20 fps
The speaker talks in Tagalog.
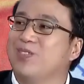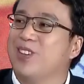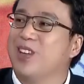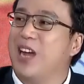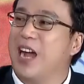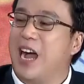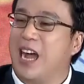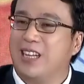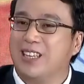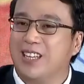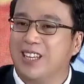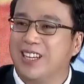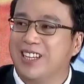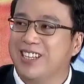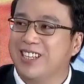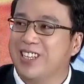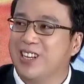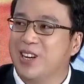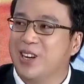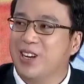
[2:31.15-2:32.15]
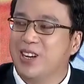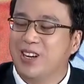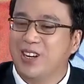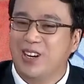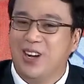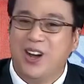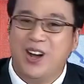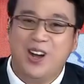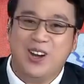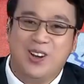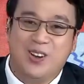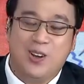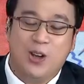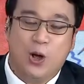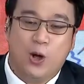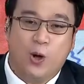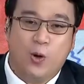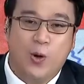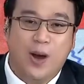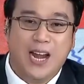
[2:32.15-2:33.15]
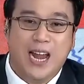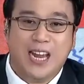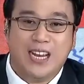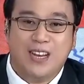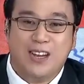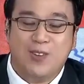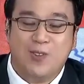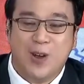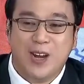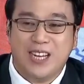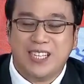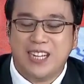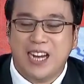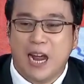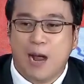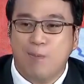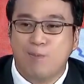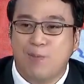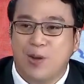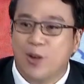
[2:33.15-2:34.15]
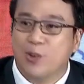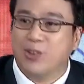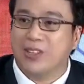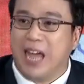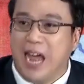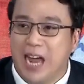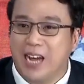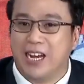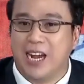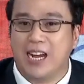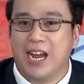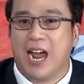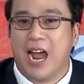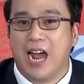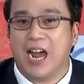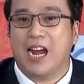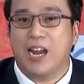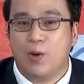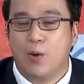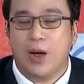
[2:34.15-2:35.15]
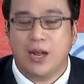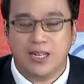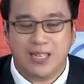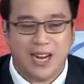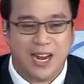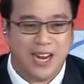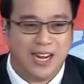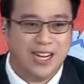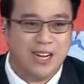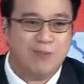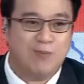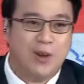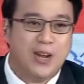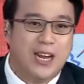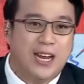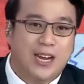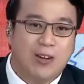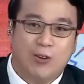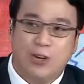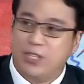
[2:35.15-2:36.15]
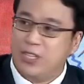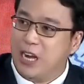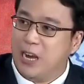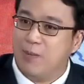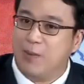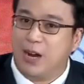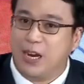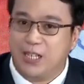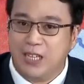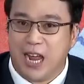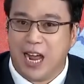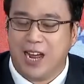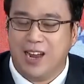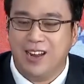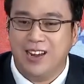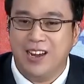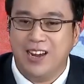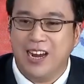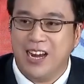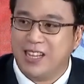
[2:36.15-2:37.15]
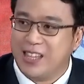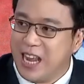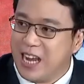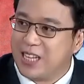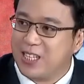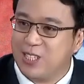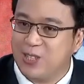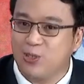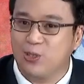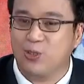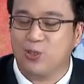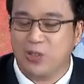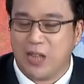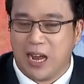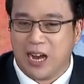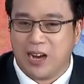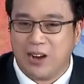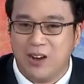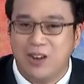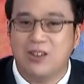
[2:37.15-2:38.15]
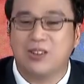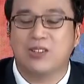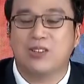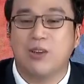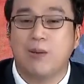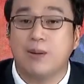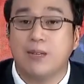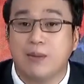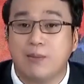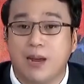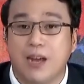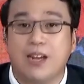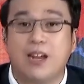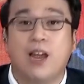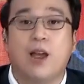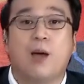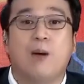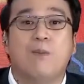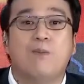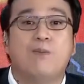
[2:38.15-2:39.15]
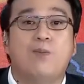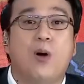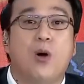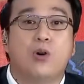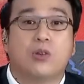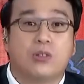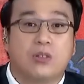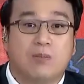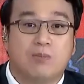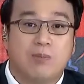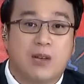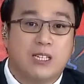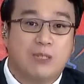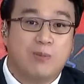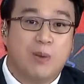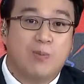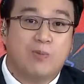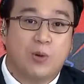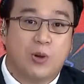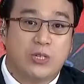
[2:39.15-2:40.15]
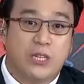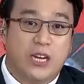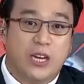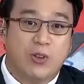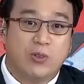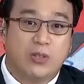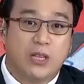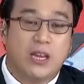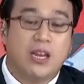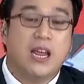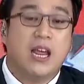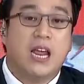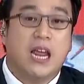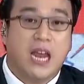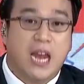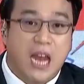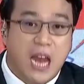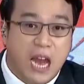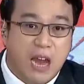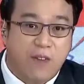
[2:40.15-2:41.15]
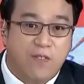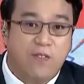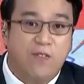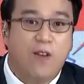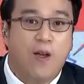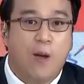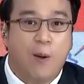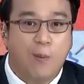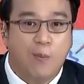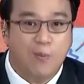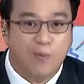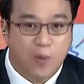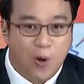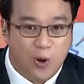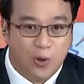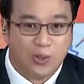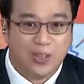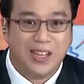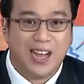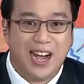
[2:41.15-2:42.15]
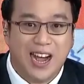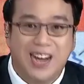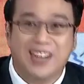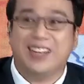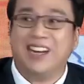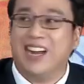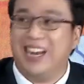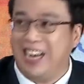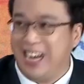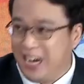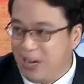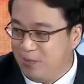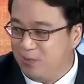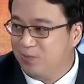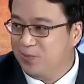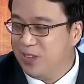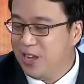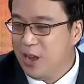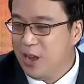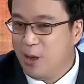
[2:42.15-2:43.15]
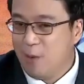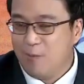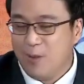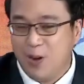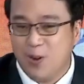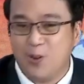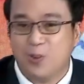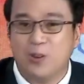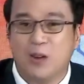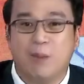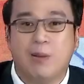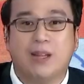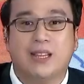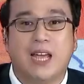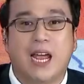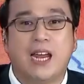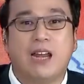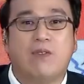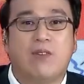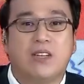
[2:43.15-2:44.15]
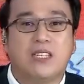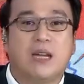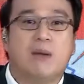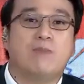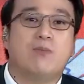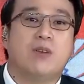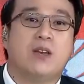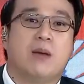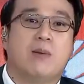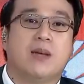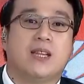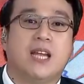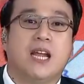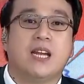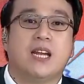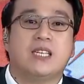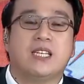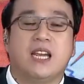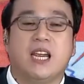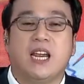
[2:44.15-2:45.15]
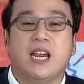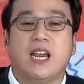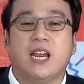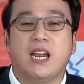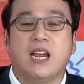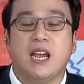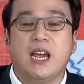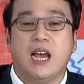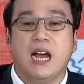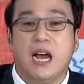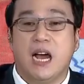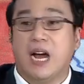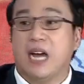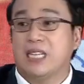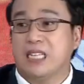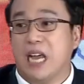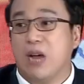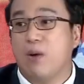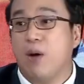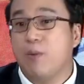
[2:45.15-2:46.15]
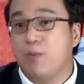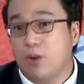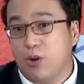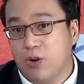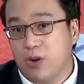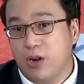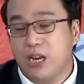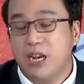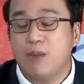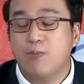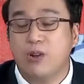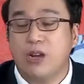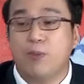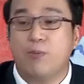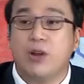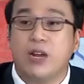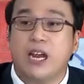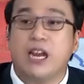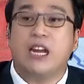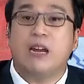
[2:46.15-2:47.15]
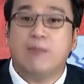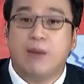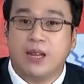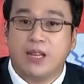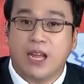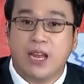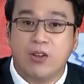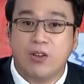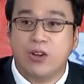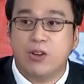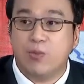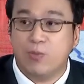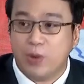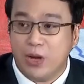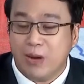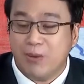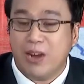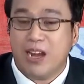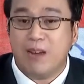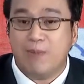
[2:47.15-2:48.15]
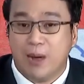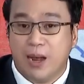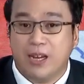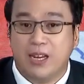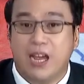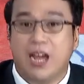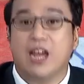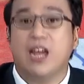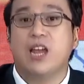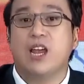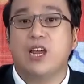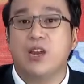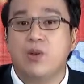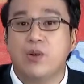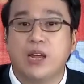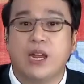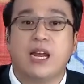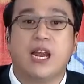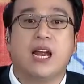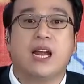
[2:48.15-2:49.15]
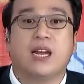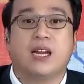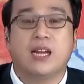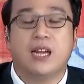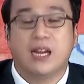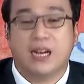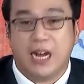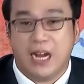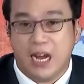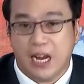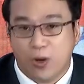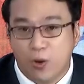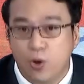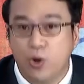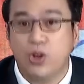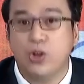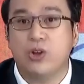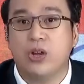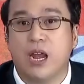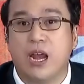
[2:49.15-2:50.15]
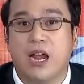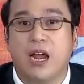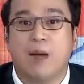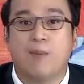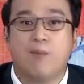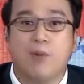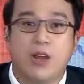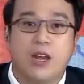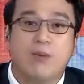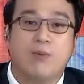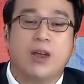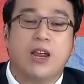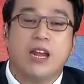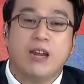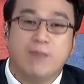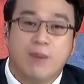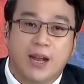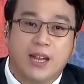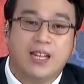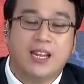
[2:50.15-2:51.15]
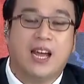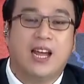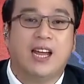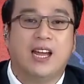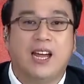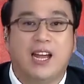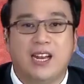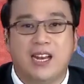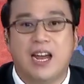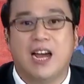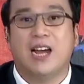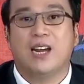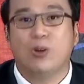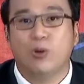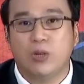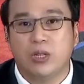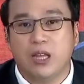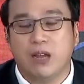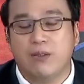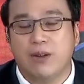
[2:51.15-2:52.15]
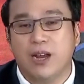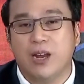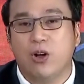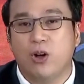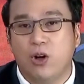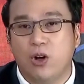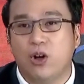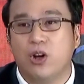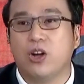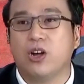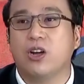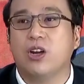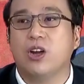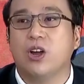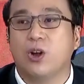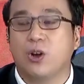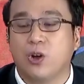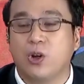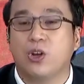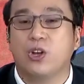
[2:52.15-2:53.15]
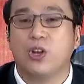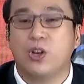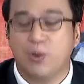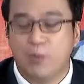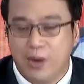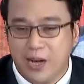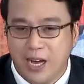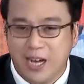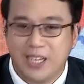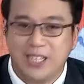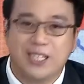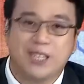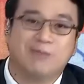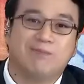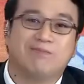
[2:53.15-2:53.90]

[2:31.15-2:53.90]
Wakali, wakali. Oo, o wala, wala siyang pinuntahan na nangangaliwa siya. Hindi pwede ganun na sila mag-isa. Mm. It takes two to tango. So, ibig sabihin, both must be prosecuted if both are alive. Pero hmm. kung namatay na, for example, namatay na si ang asawa mo, hindi mo na pwede idemanda yun. Yung pwede mo idemanda, yung kanayang kalaguyo na lang. Ang pwede mo idemanda ng adultery or concubinage.